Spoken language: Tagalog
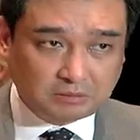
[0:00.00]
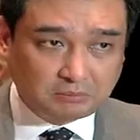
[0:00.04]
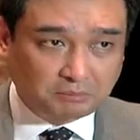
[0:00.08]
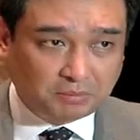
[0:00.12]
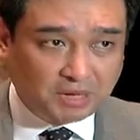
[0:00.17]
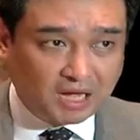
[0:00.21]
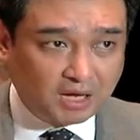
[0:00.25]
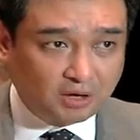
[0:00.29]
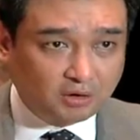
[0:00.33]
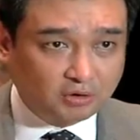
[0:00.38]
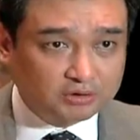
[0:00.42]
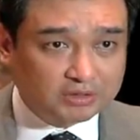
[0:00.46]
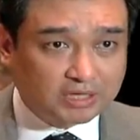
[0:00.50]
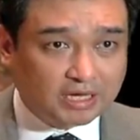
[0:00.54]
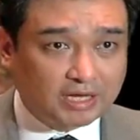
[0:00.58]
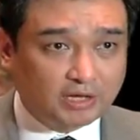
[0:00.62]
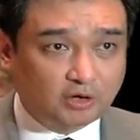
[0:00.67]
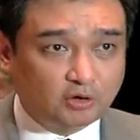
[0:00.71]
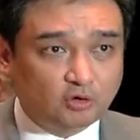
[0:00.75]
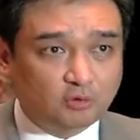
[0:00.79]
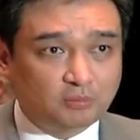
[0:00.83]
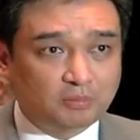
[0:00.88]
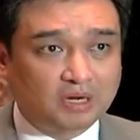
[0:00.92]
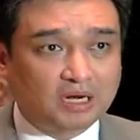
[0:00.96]
bago
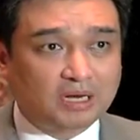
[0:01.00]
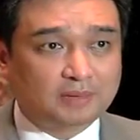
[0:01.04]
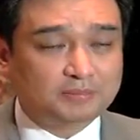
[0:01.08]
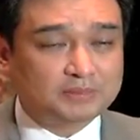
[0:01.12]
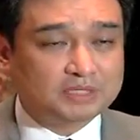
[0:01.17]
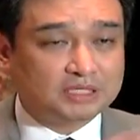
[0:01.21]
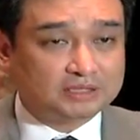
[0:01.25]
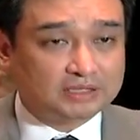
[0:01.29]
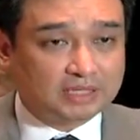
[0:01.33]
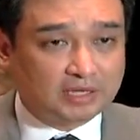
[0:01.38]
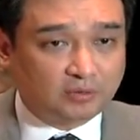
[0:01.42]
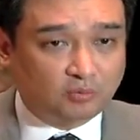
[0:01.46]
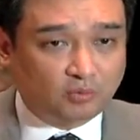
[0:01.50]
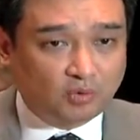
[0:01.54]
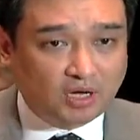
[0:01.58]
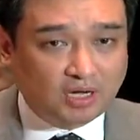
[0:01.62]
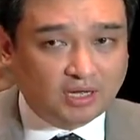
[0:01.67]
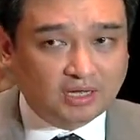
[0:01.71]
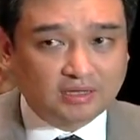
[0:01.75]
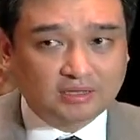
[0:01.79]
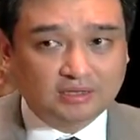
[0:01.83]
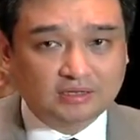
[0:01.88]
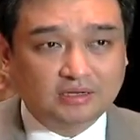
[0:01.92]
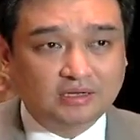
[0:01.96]
tayo humarap sa
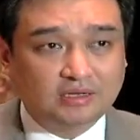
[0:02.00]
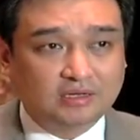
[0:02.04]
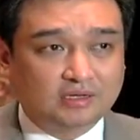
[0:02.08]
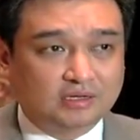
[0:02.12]
Taiwan,